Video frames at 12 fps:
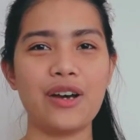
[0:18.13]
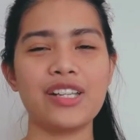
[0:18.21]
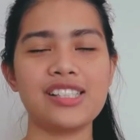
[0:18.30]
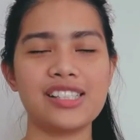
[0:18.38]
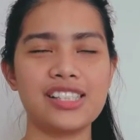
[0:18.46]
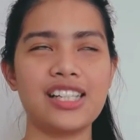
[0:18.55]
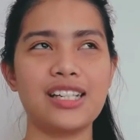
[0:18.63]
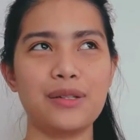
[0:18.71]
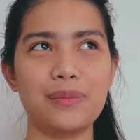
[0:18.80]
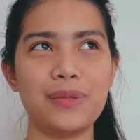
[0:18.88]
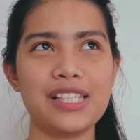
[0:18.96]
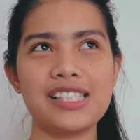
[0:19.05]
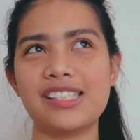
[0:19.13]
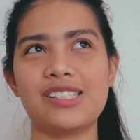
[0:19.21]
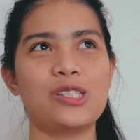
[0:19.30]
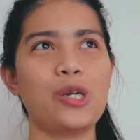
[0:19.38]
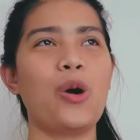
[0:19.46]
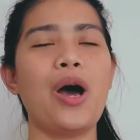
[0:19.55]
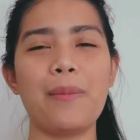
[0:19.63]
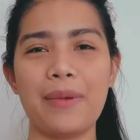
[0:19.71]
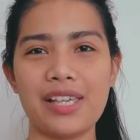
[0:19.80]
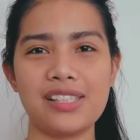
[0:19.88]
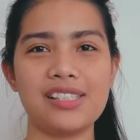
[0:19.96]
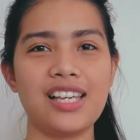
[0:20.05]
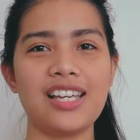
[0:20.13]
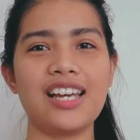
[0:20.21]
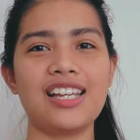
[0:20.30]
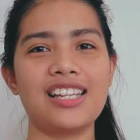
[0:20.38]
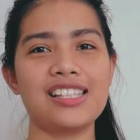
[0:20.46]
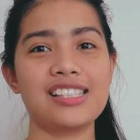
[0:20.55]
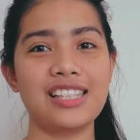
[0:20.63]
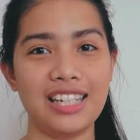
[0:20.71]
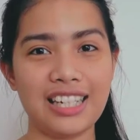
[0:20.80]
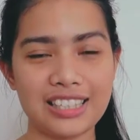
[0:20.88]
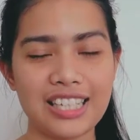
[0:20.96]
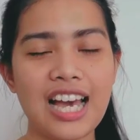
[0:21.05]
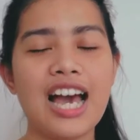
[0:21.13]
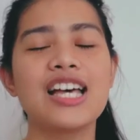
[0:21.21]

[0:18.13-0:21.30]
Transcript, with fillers: It's gonna, it's so amazing and it's lit.